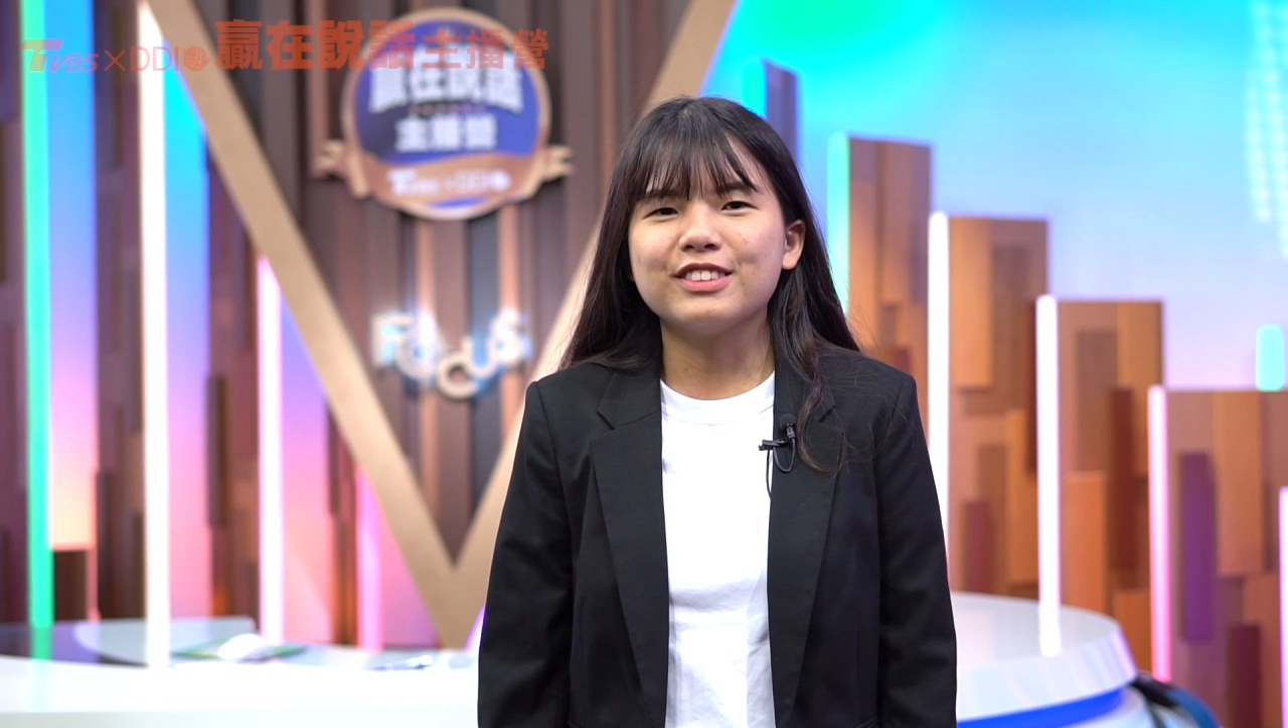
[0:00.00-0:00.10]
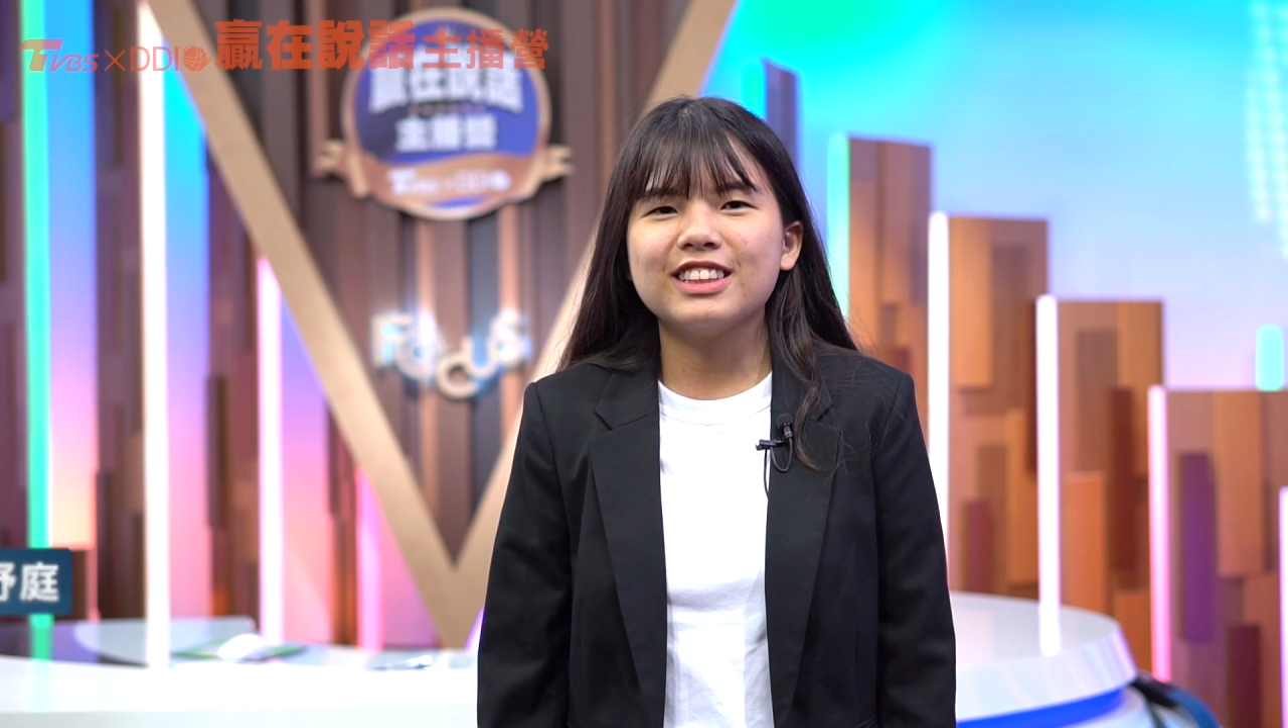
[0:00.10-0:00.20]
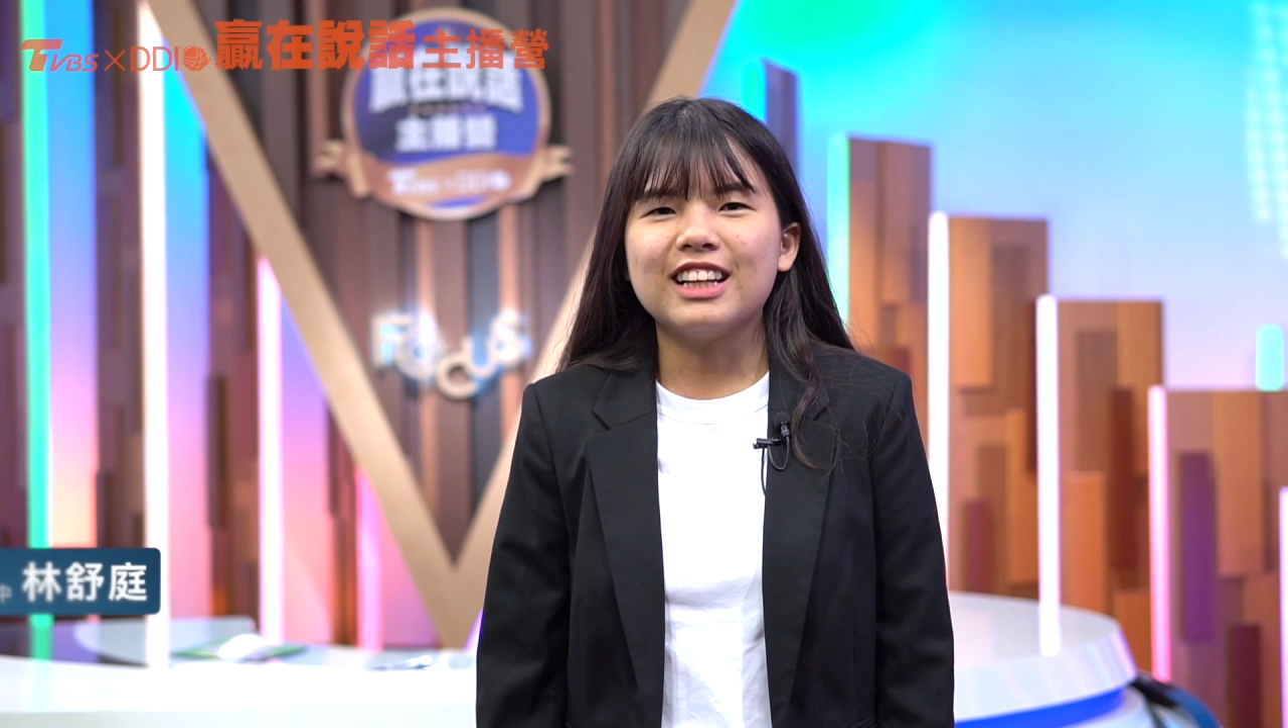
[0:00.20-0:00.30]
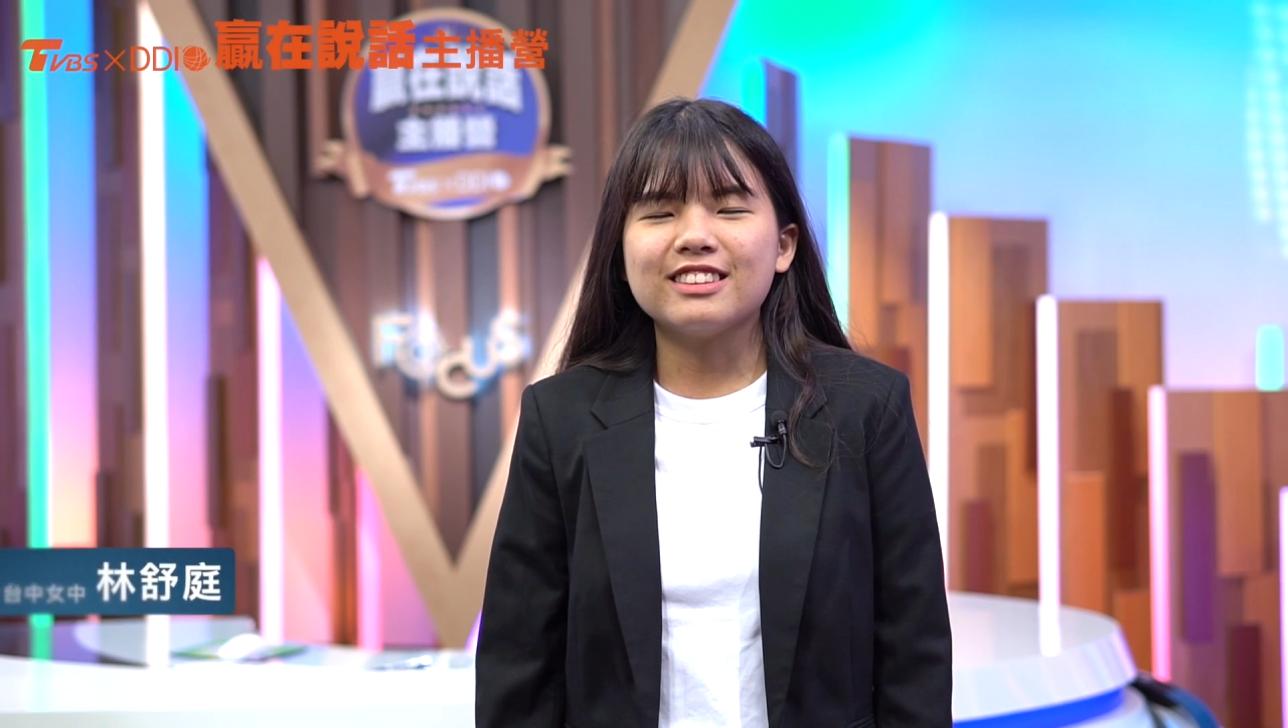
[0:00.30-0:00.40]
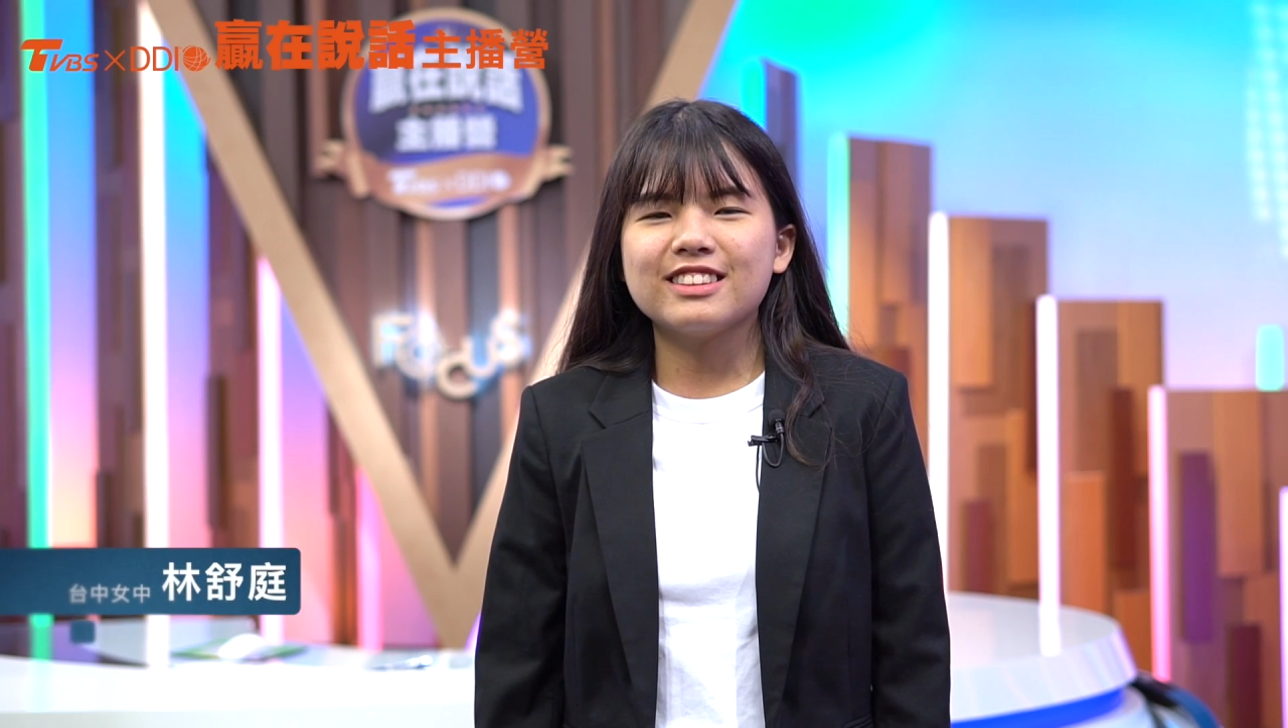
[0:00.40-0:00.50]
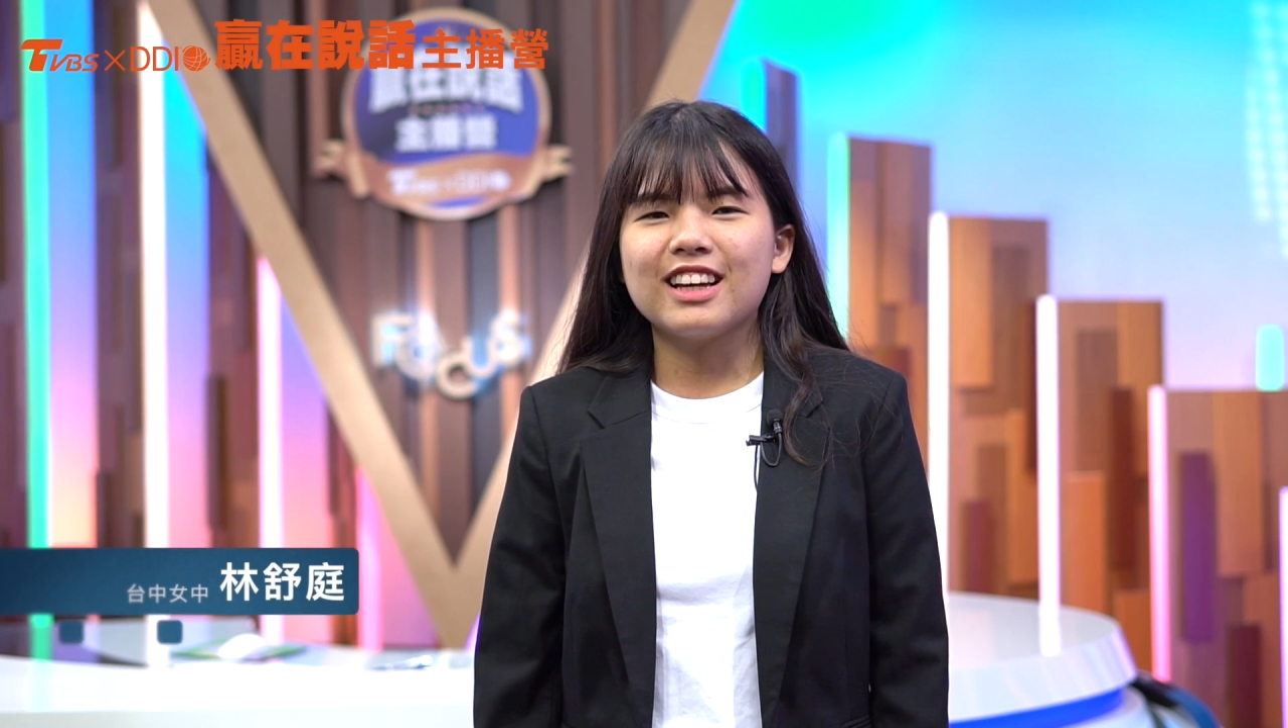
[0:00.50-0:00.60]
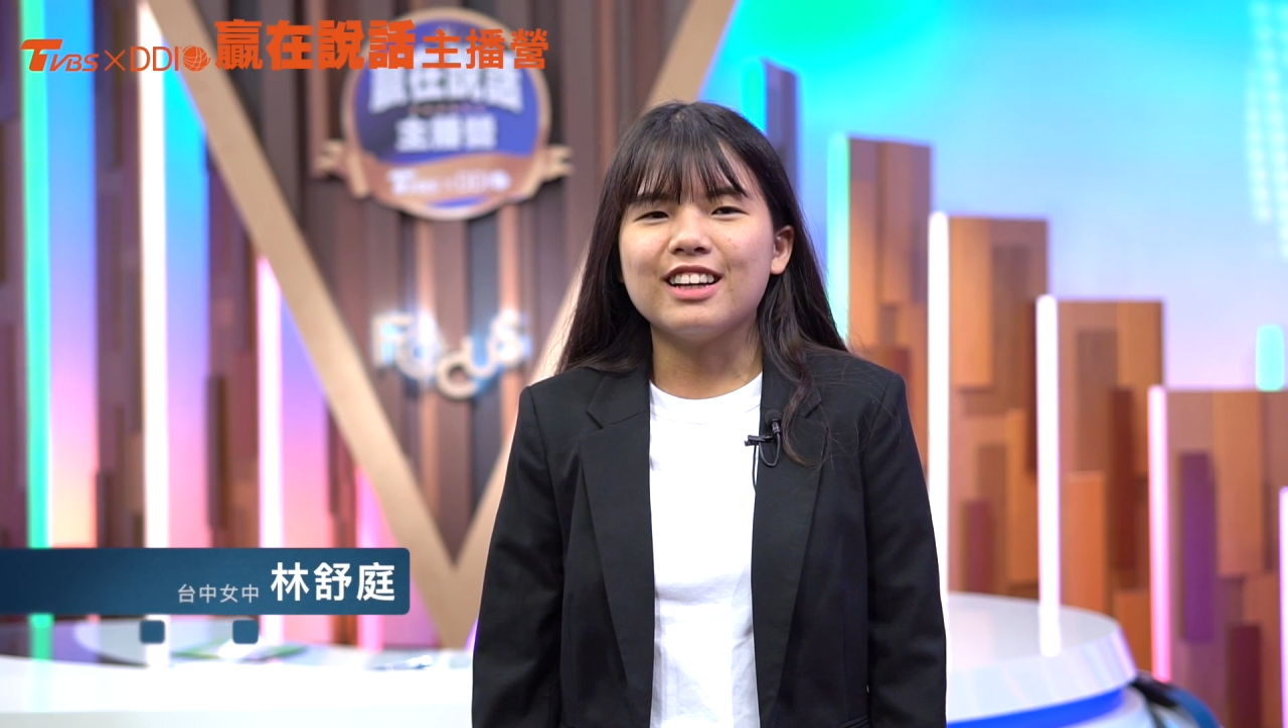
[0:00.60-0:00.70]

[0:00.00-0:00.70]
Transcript: 我是来自